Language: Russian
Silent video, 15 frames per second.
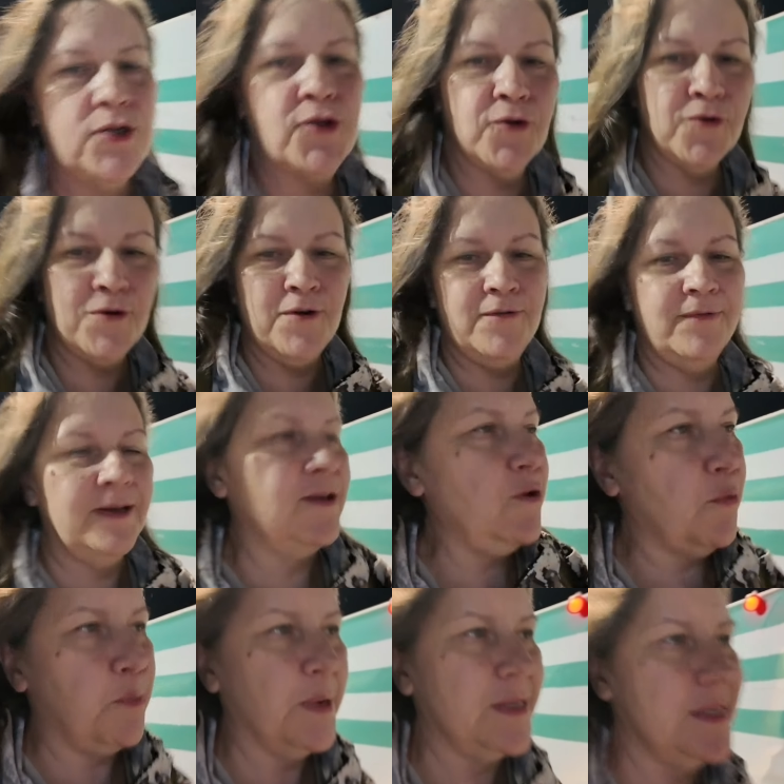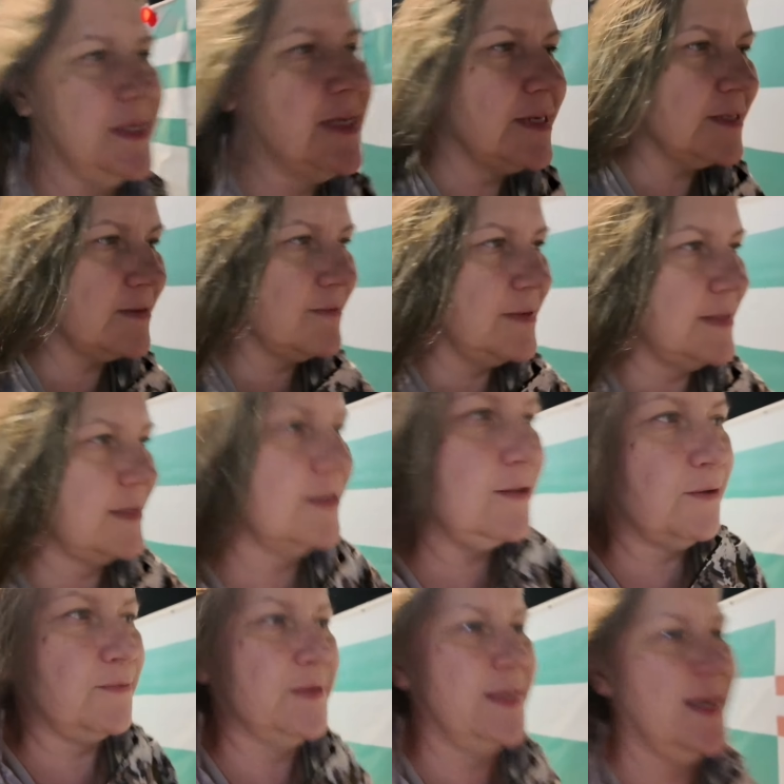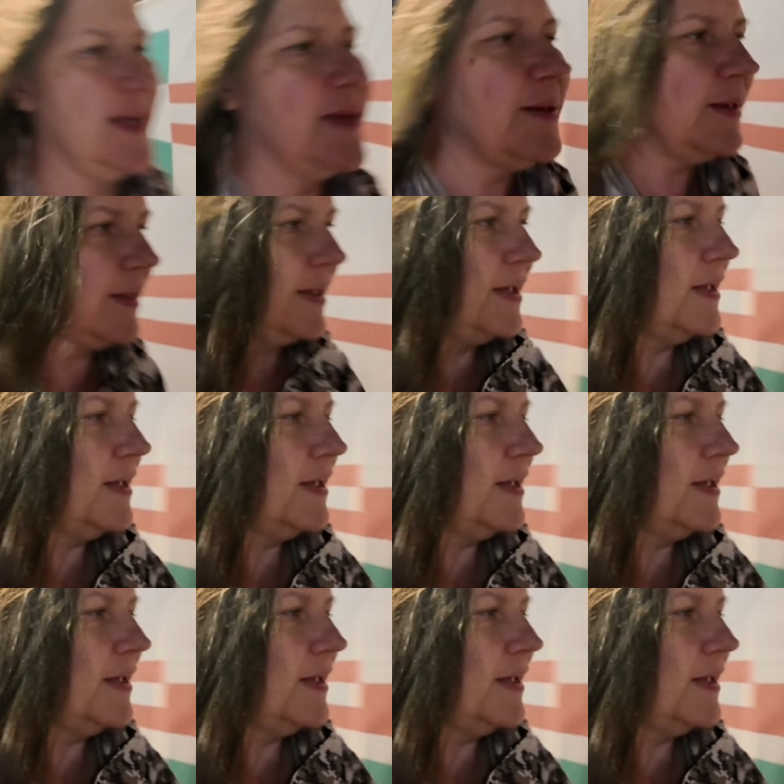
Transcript: что вы ее поддерживаете, что все ей